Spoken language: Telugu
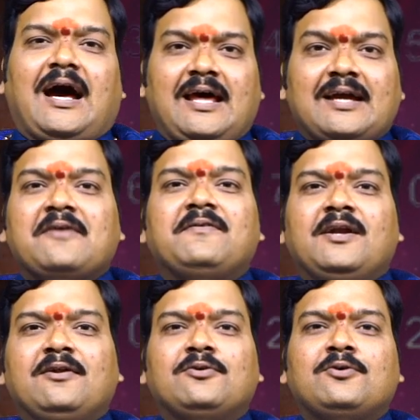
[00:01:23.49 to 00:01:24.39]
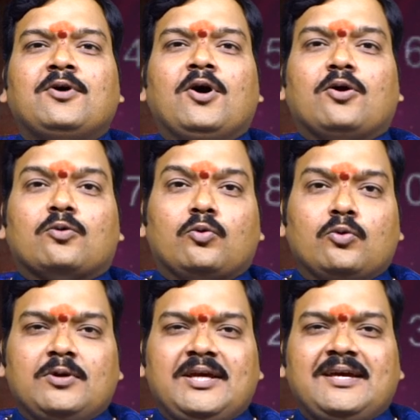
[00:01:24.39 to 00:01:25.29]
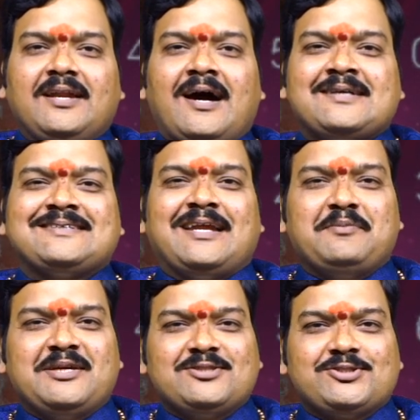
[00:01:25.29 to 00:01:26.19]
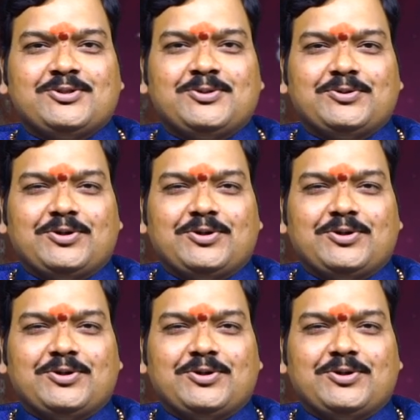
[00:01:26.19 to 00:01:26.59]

అలాగే వీళ్ళు కూలీలా శ్రమించు